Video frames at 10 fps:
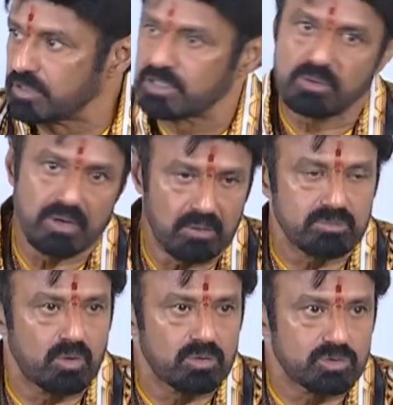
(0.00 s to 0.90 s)
దేశం
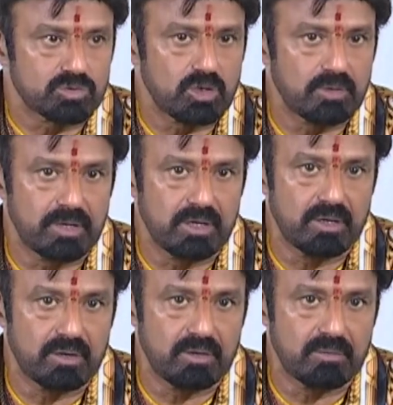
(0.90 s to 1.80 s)
యావత్తు కూడా చూసుకుంటే మన
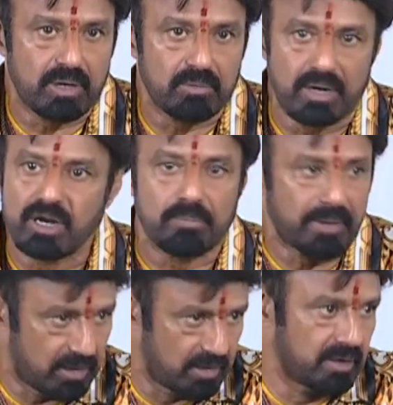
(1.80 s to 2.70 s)
మన
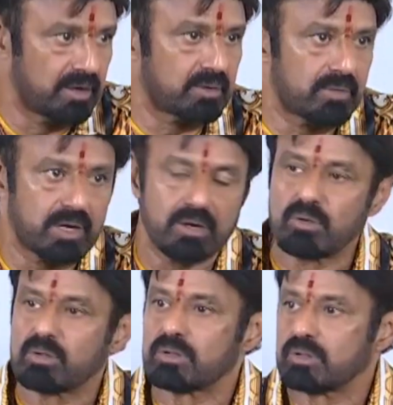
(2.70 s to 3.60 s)
మహిళలపై ఇటువంటి
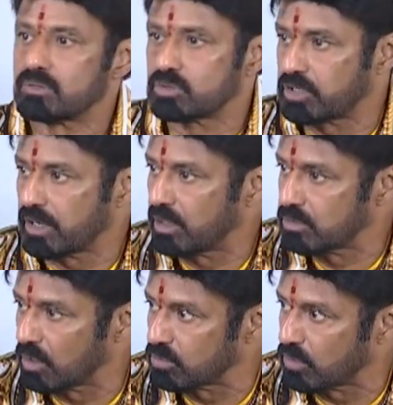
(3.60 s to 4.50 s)
ఎన్నో దుశ్చర్యలు
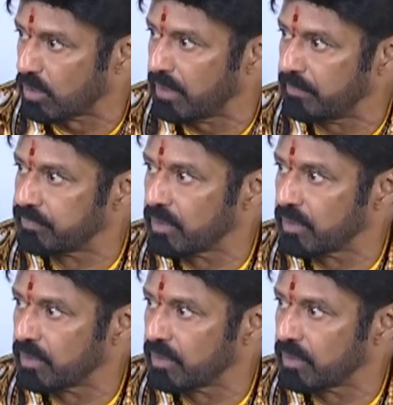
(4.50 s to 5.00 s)
జరుగుతున్నాయి